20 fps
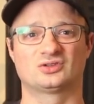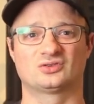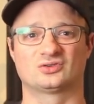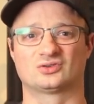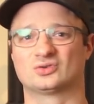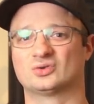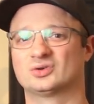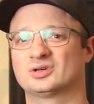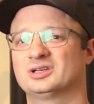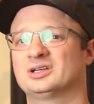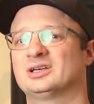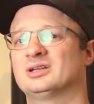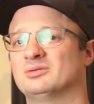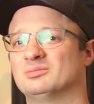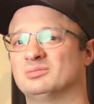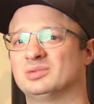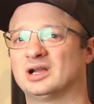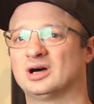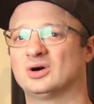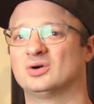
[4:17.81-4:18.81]

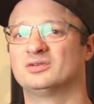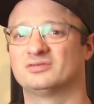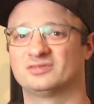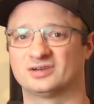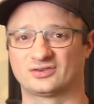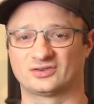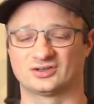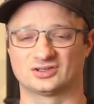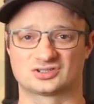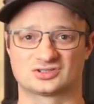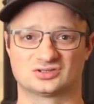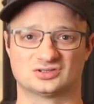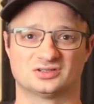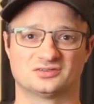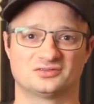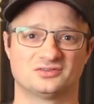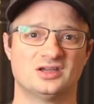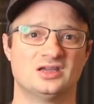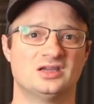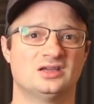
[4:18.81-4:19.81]
sogenannten blauen
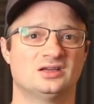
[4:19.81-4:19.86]
Wasserstoff.